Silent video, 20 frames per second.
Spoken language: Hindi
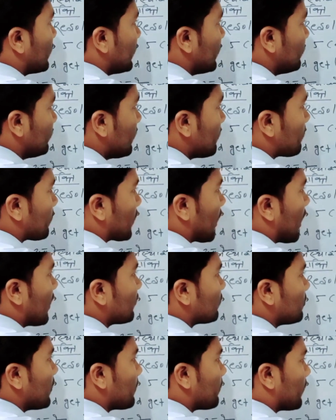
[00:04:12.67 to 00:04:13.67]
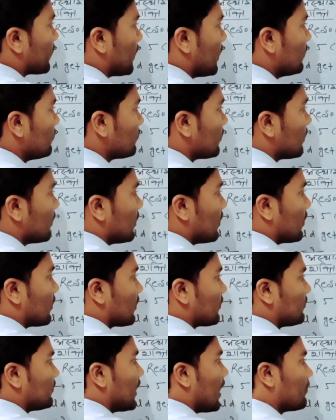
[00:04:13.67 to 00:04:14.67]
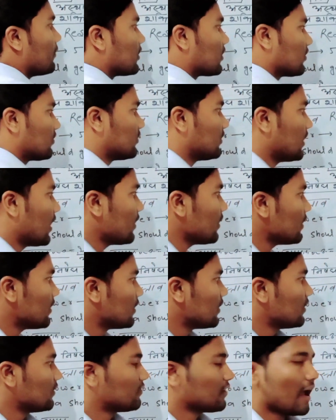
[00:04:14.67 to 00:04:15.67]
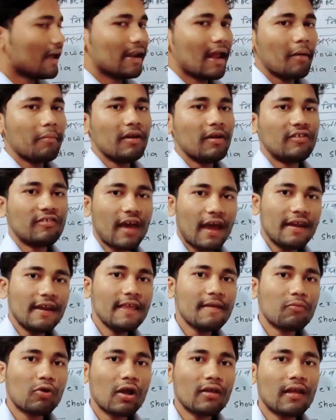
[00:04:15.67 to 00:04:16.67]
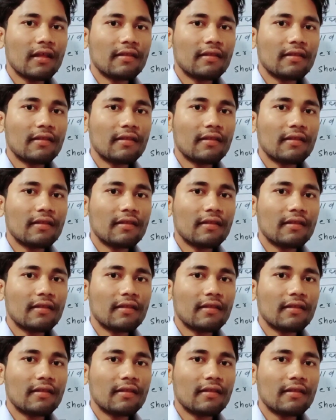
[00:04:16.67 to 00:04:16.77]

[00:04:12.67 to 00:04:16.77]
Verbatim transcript: अंग्रेजी फ्रांस में फ्रेंच रशिया में रशियन चाइना में चाइनीज बोला